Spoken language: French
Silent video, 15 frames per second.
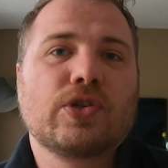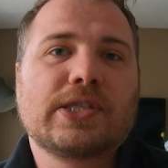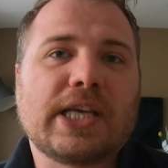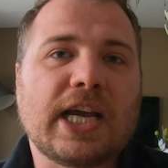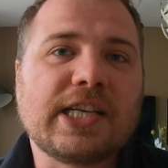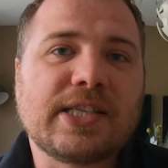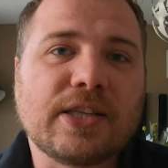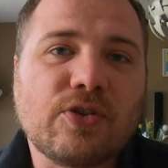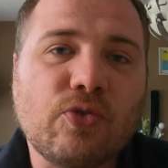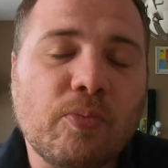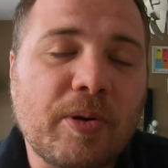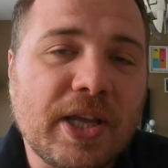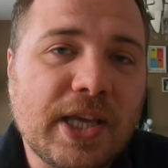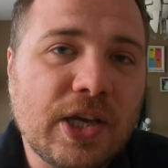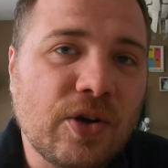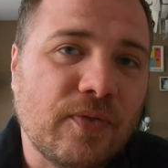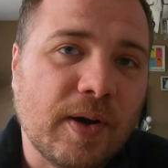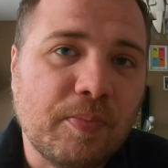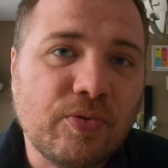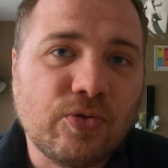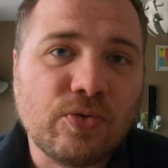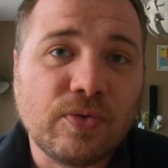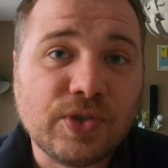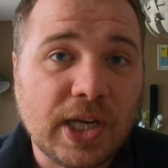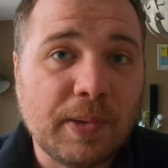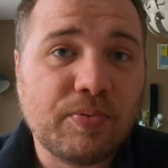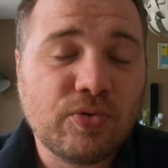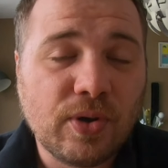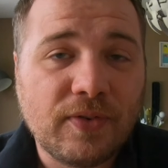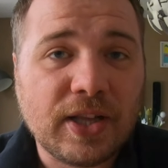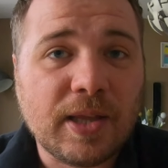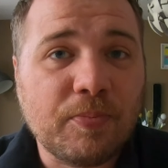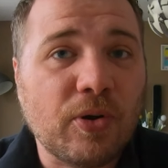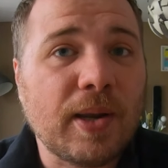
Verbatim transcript: ça risque d'être compliqué, on va plutôt, vous allez plutôt avoir des